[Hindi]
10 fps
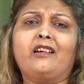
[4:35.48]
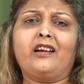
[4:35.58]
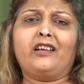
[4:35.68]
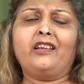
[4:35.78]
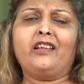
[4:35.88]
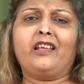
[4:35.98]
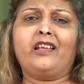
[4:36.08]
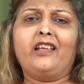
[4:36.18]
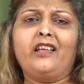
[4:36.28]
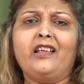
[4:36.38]
कठिन है
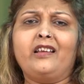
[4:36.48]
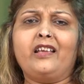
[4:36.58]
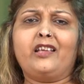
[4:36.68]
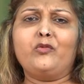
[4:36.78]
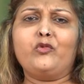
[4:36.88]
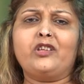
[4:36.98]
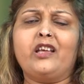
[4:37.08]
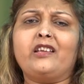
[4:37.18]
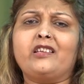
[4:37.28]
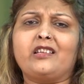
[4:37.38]
लेकिन मुझे
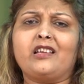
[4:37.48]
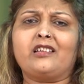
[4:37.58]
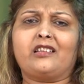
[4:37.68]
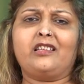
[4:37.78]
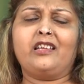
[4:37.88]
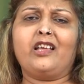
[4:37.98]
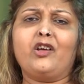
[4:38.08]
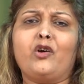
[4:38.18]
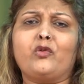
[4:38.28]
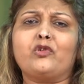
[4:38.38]
एक इच्छा शक्ति है
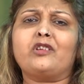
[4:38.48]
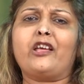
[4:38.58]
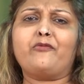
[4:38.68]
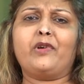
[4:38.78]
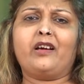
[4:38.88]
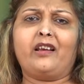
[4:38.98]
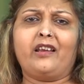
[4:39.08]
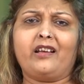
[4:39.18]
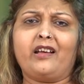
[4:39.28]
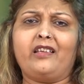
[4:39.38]
और कुछ लाइफ में
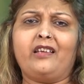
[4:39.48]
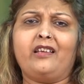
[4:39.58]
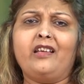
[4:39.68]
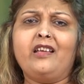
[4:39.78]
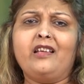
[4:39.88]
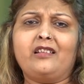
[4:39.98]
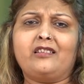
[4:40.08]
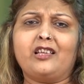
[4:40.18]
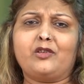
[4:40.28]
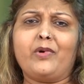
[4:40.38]
करने का ये
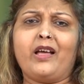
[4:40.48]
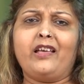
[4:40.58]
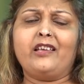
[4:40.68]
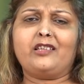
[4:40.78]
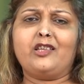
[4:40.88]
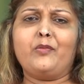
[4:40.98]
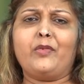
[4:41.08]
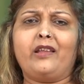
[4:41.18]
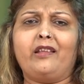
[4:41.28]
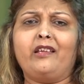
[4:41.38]
जज्बा है इसलिए
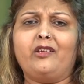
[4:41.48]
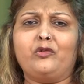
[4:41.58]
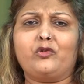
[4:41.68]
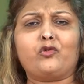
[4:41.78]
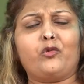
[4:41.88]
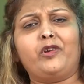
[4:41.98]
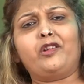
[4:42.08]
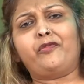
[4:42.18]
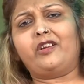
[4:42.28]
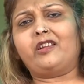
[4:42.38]
मैंने उसको भी
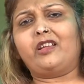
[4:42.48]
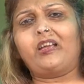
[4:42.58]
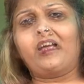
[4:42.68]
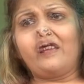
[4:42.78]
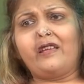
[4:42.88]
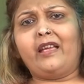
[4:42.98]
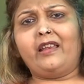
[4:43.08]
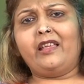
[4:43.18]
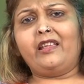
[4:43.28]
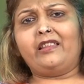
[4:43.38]
डिफीट की है
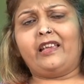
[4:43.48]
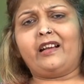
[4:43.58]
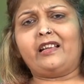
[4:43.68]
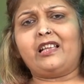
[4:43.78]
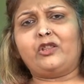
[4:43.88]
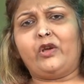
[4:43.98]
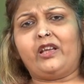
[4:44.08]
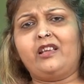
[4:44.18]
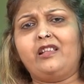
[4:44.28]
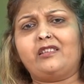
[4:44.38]
यानी देखा जाए तो
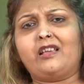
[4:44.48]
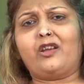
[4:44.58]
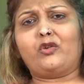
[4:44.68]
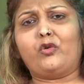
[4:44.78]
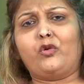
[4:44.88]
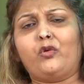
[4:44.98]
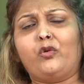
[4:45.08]
एक ही इंसान को